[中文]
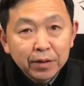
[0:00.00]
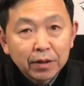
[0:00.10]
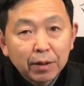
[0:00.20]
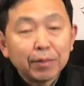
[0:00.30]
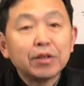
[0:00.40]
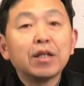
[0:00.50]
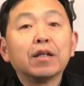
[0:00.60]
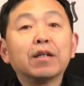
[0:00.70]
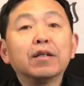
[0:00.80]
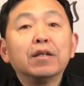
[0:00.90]
那么这
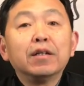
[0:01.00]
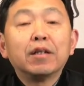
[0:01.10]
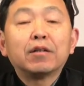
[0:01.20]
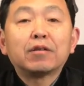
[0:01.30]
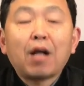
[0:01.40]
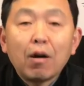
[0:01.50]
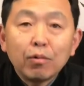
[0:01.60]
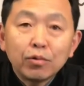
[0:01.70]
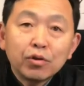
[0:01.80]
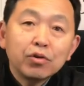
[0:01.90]
个呢，也导
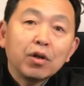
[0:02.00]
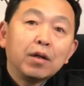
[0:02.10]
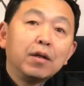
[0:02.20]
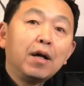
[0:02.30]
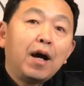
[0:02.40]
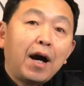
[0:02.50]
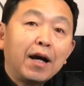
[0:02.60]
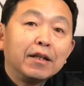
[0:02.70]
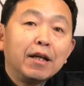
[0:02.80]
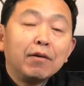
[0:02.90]
致了
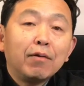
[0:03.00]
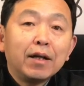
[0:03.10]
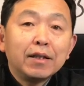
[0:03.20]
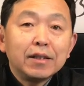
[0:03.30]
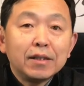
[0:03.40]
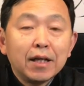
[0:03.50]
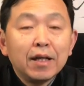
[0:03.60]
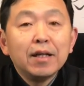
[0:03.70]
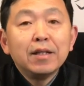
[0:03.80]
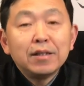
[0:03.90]
海内外那些
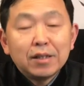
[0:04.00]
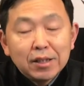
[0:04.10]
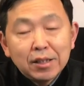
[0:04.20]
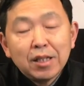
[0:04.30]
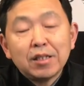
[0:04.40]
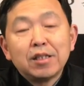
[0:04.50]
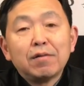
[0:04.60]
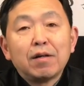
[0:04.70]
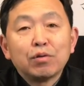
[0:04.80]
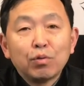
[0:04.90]
急切希
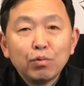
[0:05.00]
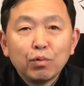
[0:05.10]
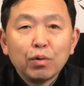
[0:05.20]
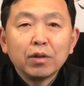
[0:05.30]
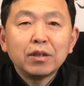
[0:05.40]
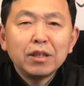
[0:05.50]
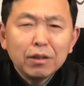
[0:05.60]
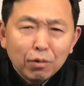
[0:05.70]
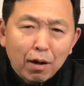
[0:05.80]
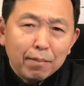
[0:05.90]
望中国
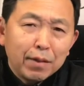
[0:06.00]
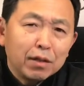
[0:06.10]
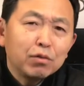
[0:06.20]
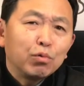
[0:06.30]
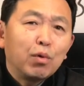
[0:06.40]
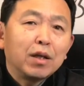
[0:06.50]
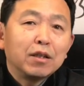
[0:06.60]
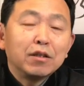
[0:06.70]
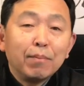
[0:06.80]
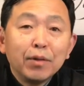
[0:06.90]
尽快民主化
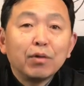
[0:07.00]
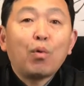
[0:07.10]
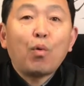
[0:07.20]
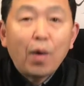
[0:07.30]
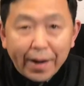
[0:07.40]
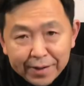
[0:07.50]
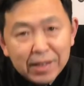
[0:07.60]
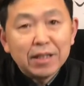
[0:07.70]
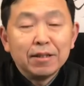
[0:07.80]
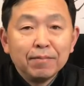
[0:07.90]
的人们的怀
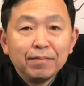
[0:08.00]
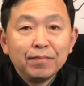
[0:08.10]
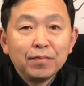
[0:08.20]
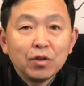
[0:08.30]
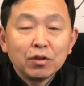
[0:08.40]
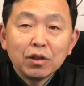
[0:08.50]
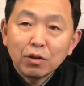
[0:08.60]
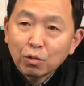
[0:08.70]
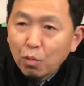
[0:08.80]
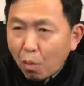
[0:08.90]
疑，就是
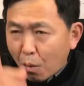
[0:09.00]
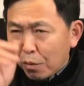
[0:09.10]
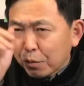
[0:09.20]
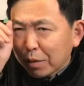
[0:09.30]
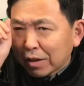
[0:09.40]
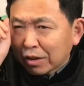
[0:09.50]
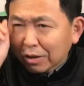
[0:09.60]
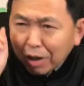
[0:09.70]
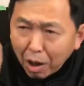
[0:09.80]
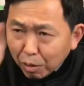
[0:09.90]
你郭文贵
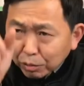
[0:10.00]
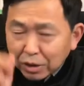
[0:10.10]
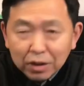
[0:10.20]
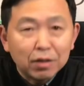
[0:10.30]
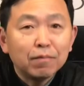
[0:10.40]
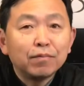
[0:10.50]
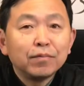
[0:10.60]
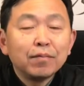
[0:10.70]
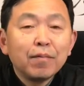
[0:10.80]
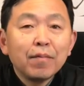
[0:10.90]
到底？
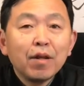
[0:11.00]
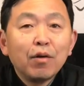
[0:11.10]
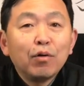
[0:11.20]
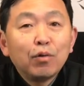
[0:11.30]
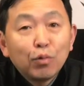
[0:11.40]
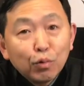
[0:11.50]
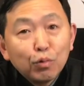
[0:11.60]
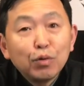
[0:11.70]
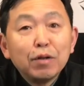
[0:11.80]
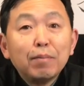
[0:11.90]
葫
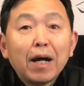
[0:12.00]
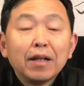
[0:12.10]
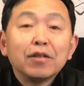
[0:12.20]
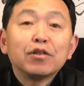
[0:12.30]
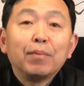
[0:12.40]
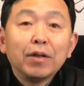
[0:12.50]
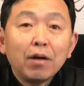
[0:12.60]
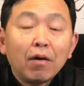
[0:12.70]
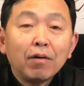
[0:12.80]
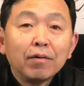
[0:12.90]
芦里买的什么药？